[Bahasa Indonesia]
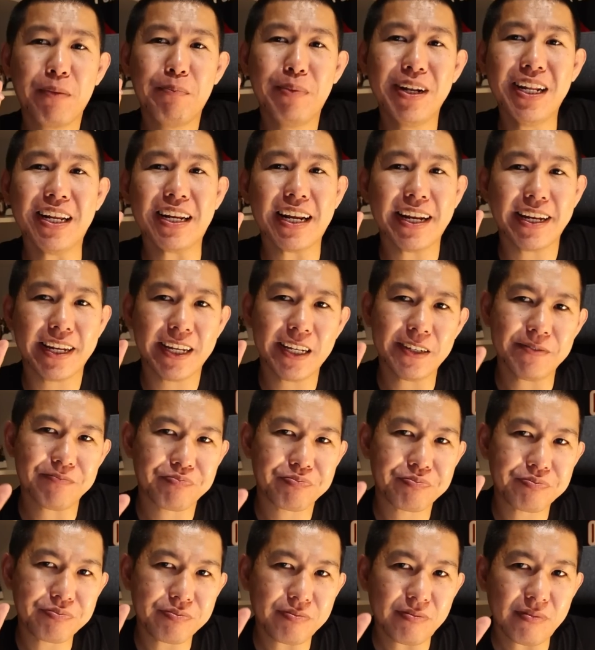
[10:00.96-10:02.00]
beneran ya,
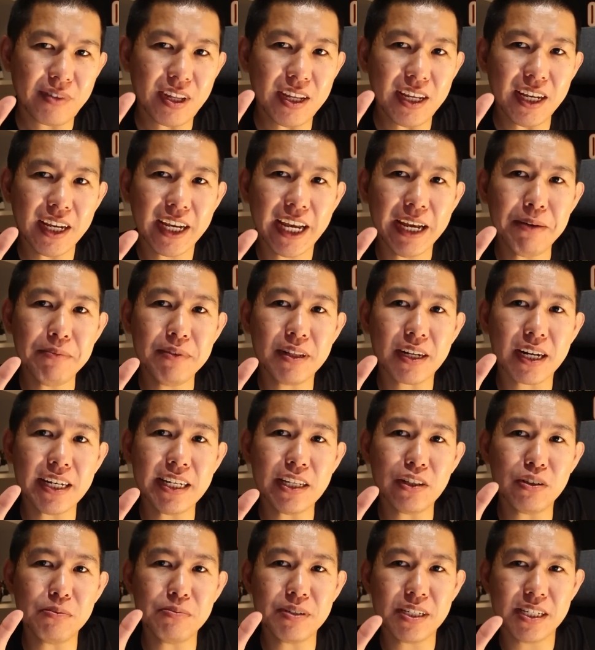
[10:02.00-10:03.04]
Kayak beneran
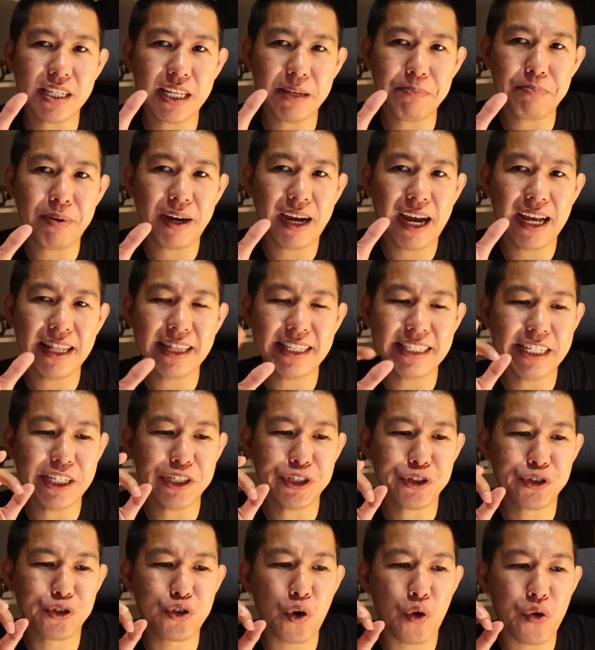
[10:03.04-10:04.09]
dia tuh bisa jadi penggantinya
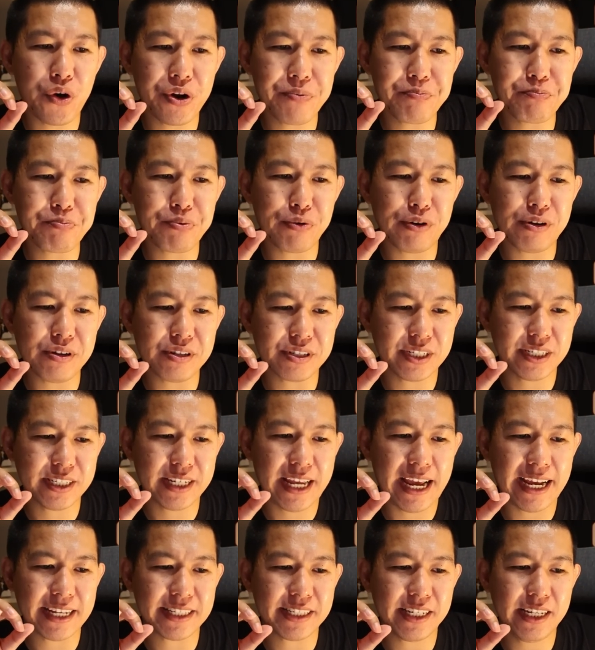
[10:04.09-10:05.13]
Jordan Poole si
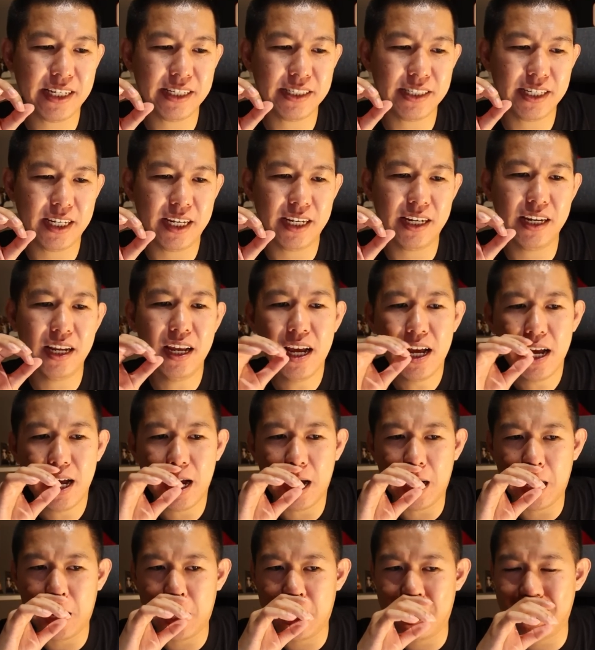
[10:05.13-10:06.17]
next season.
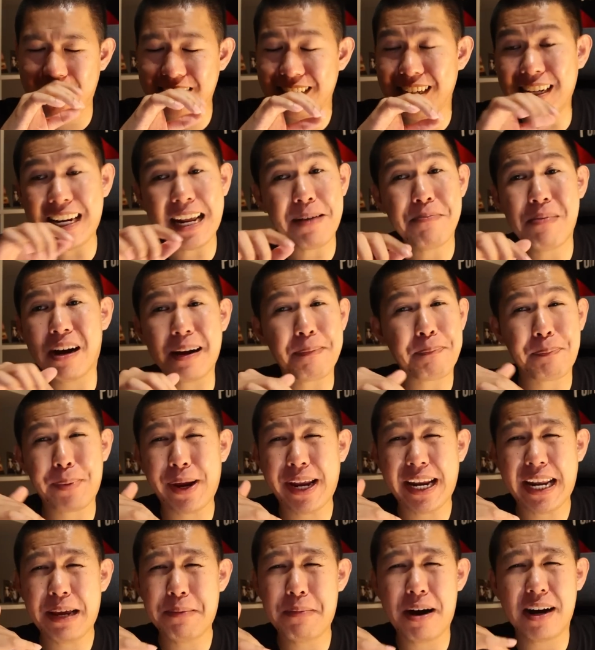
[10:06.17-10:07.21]
Uh, dia nembaknya
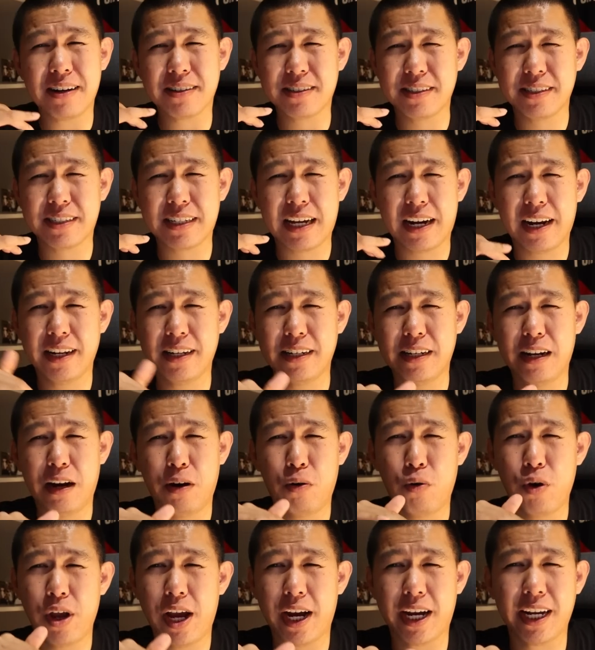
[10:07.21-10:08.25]
pede banget sih sekarang ini
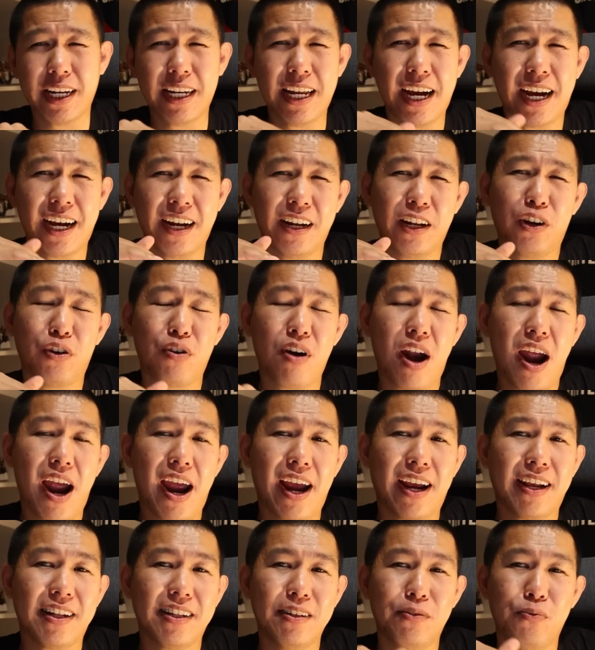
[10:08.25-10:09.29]
dan gue yakin dia akan
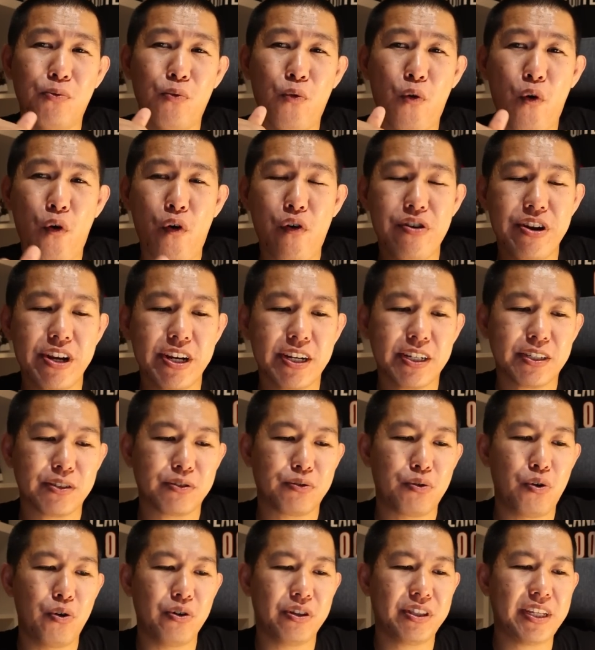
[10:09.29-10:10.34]
crack the Warriors
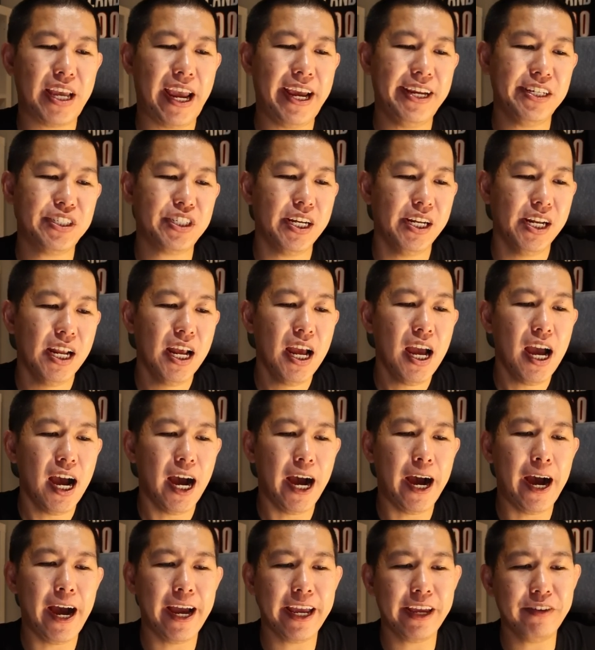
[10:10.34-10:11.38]
rotation.
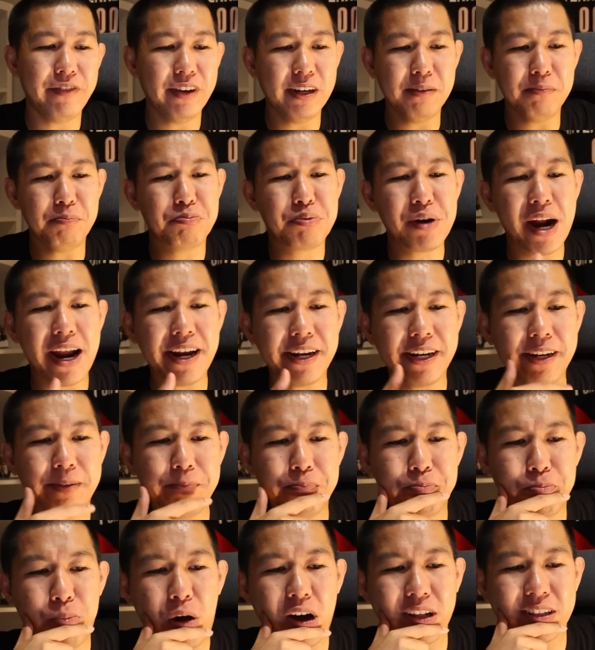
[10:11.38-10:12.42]
Uh, even
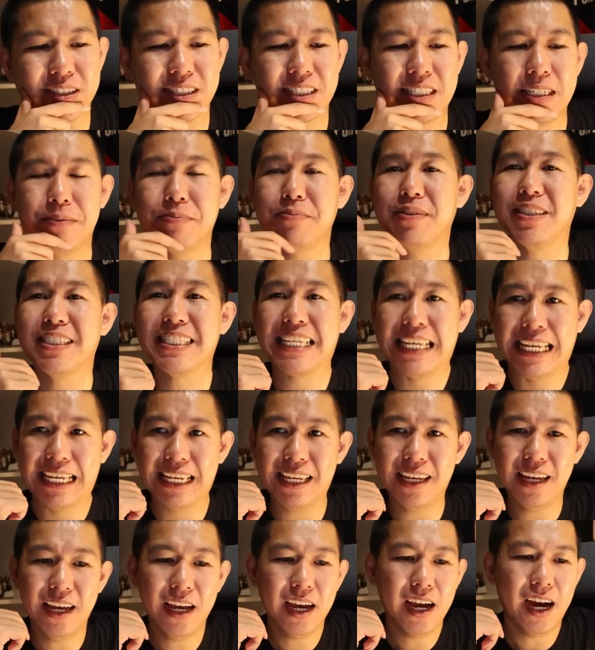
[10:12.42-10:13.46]
Brandon
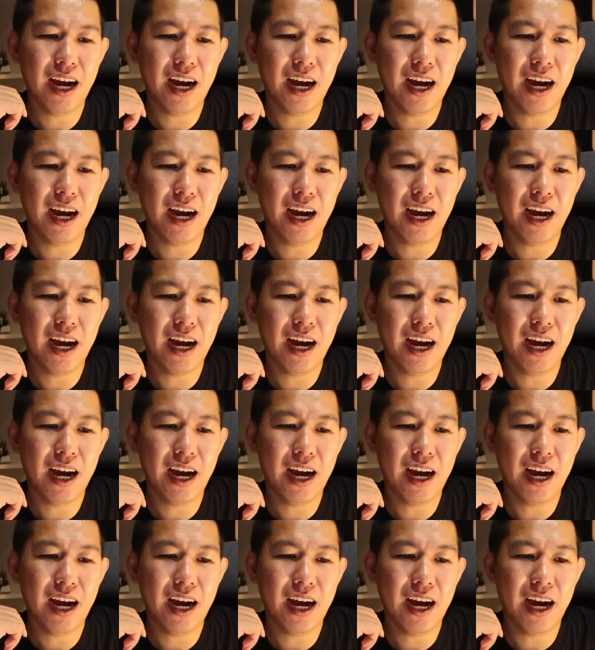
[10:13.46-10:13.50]
Podzimski,